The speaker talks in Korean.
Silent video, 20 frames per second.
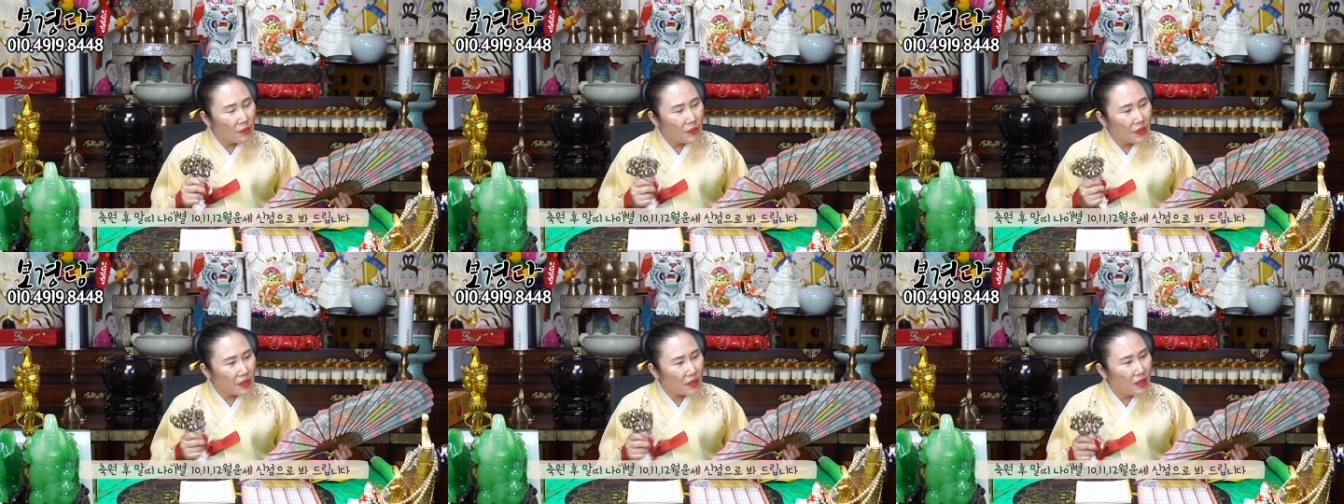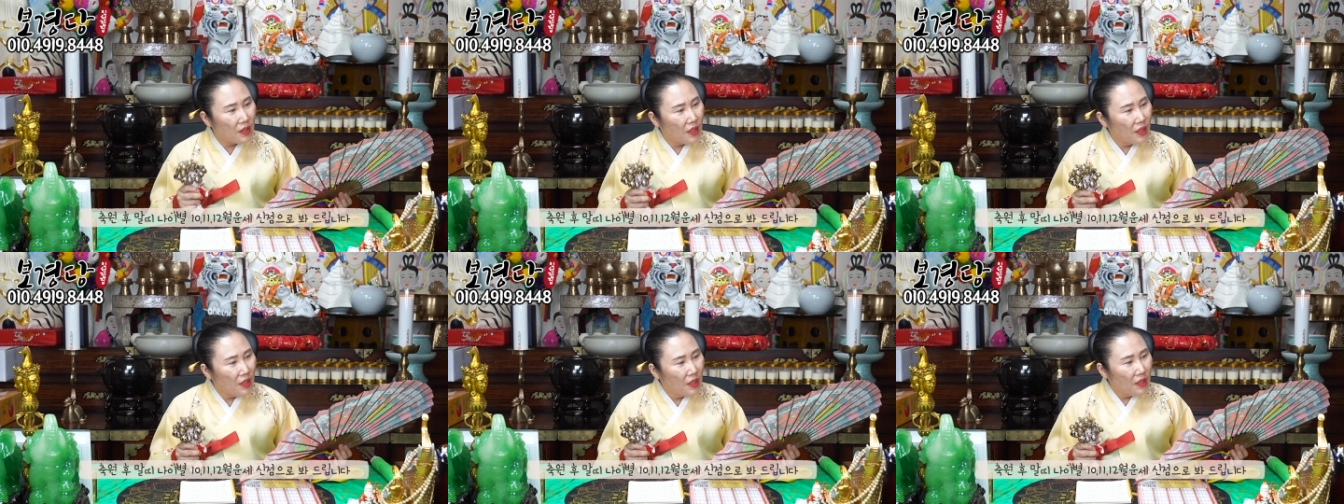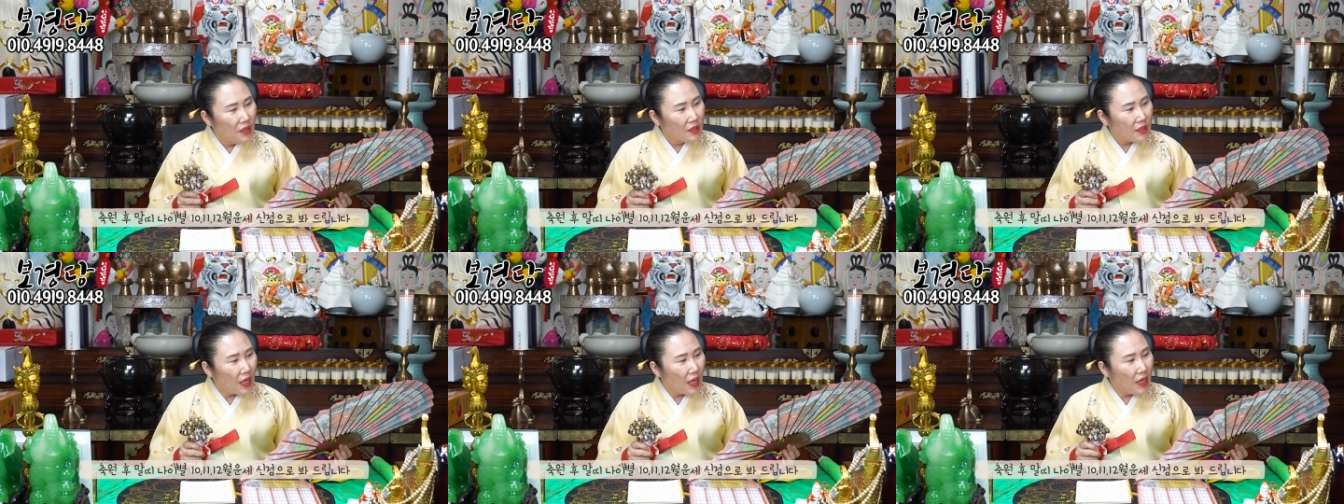
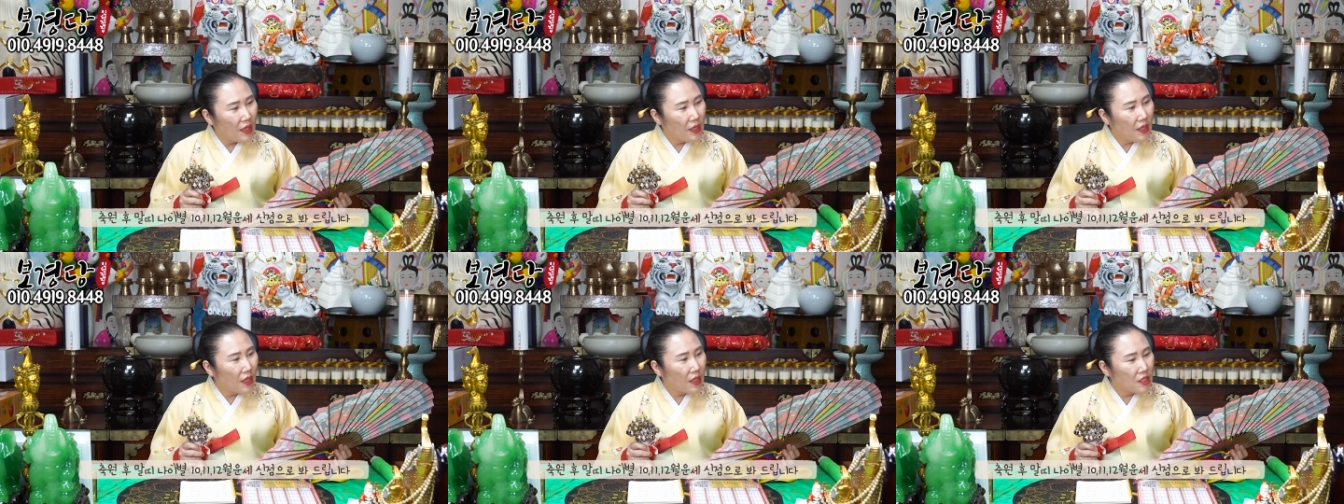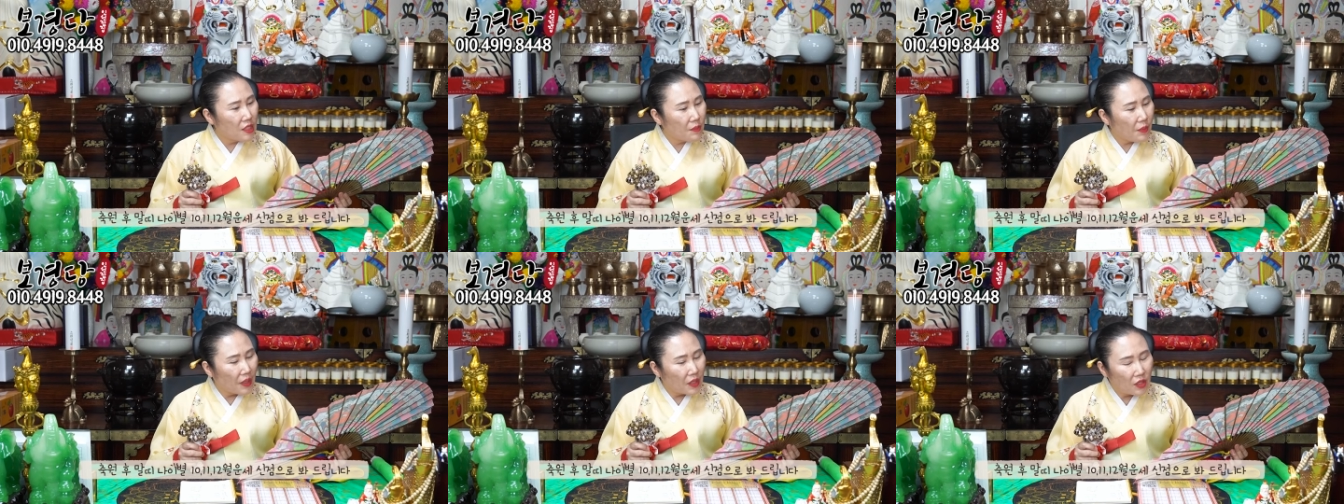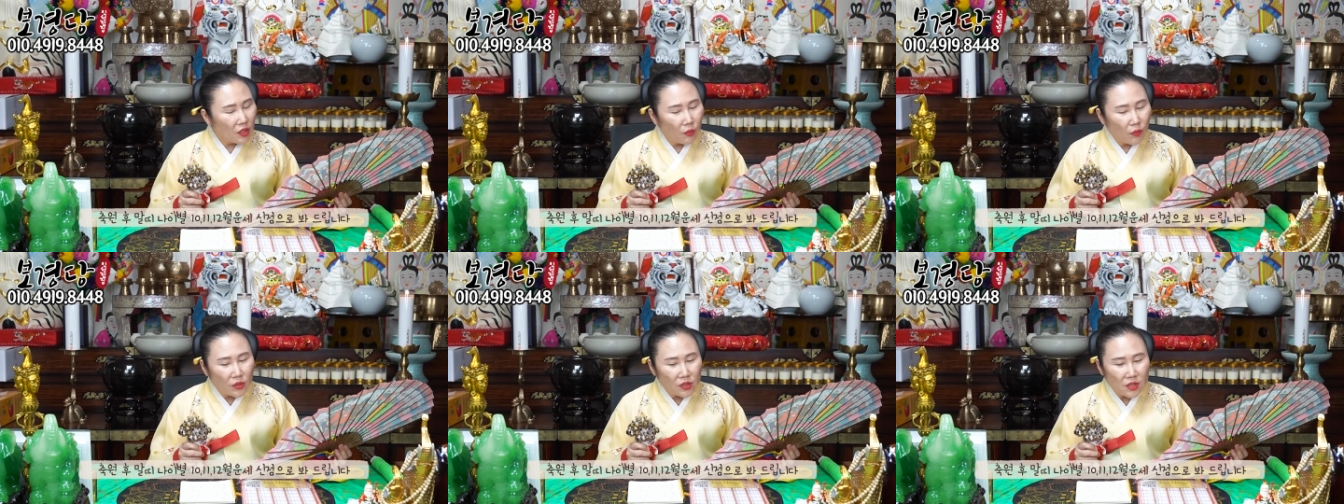한참옥당의1 2시명인들다 하나같이
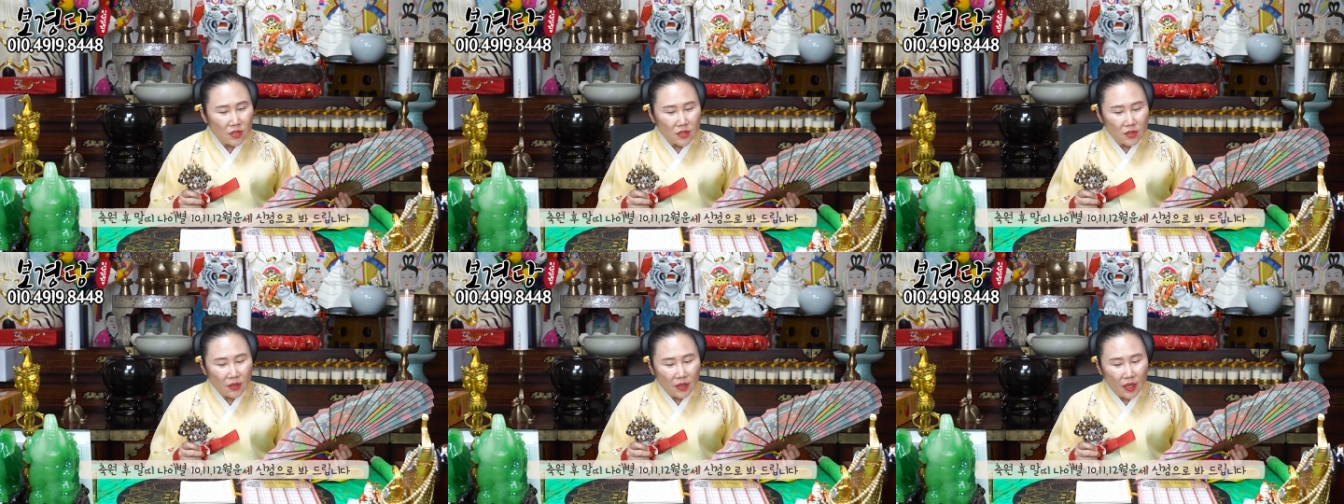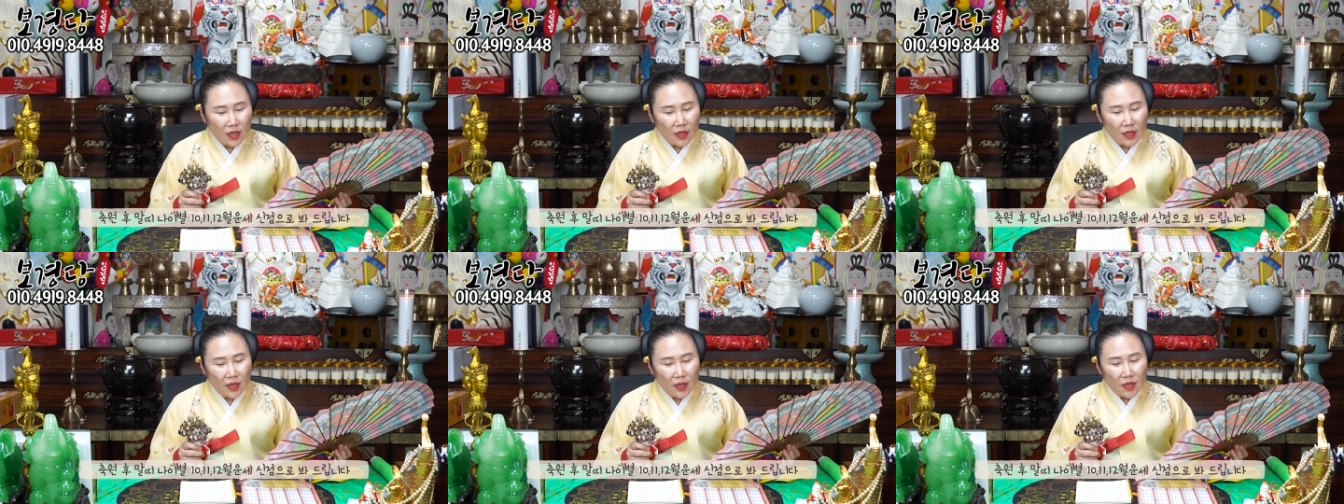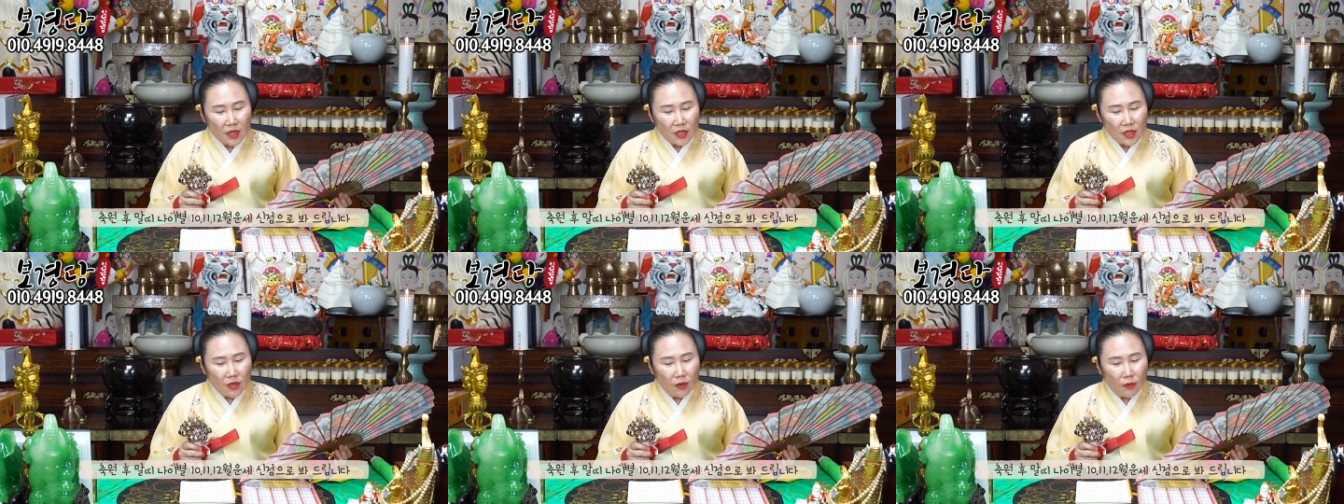받들어 보실 적에
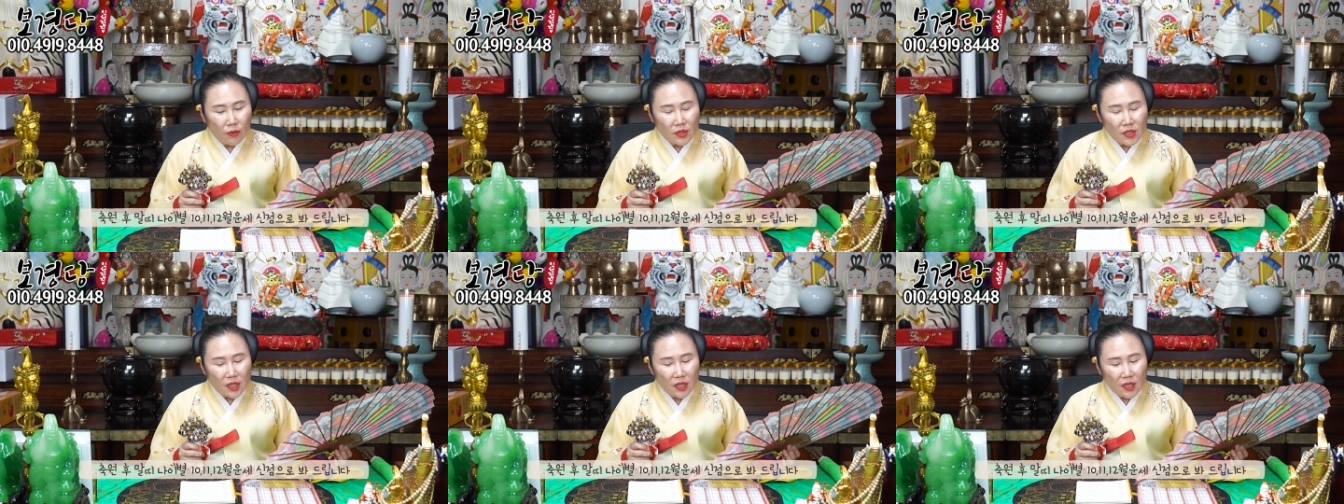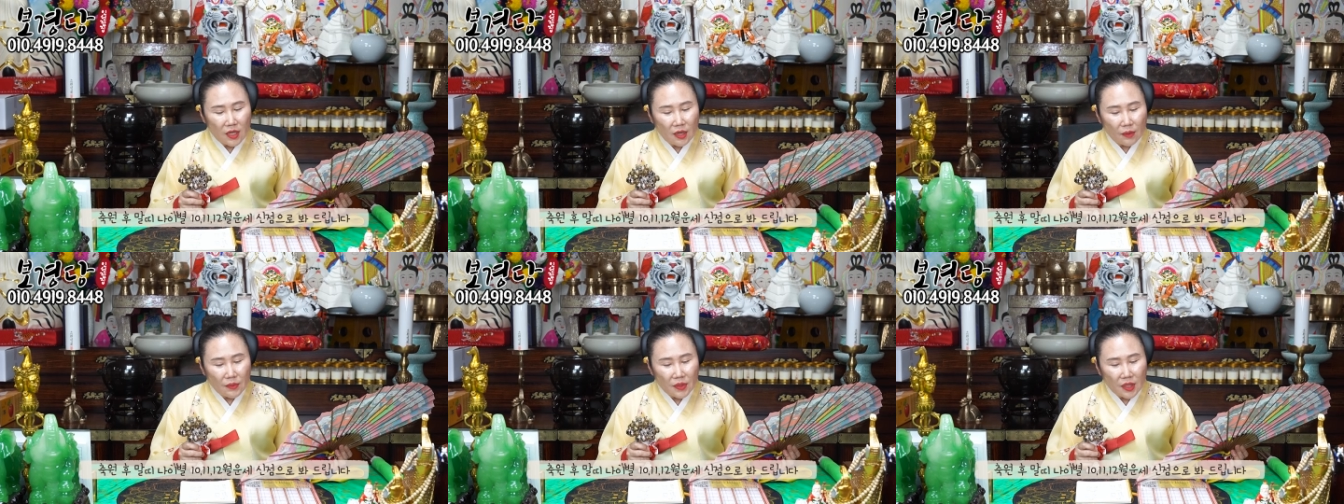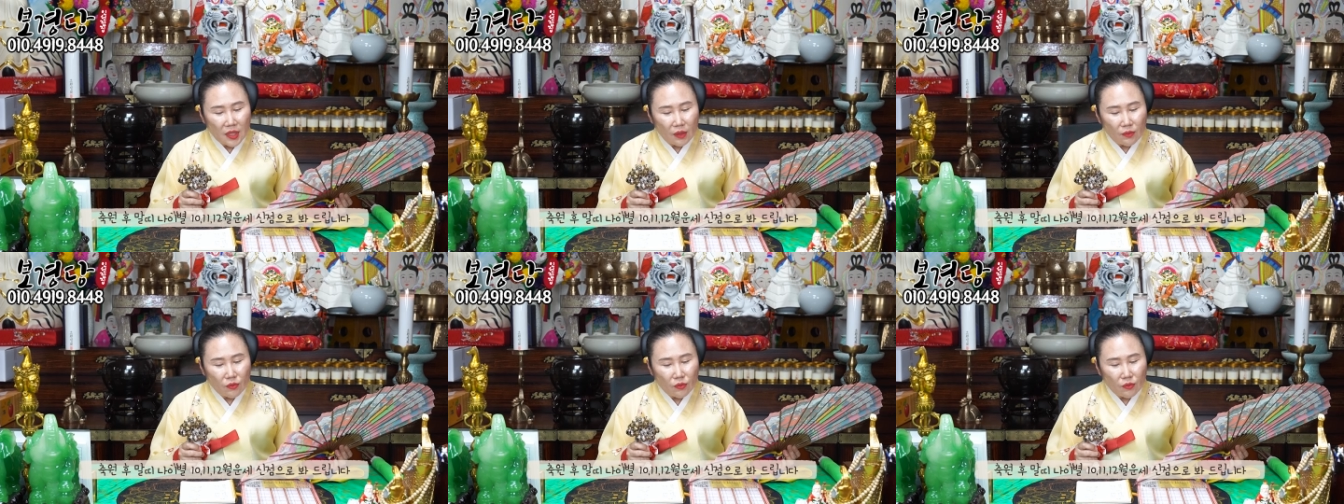경호생이랍니다.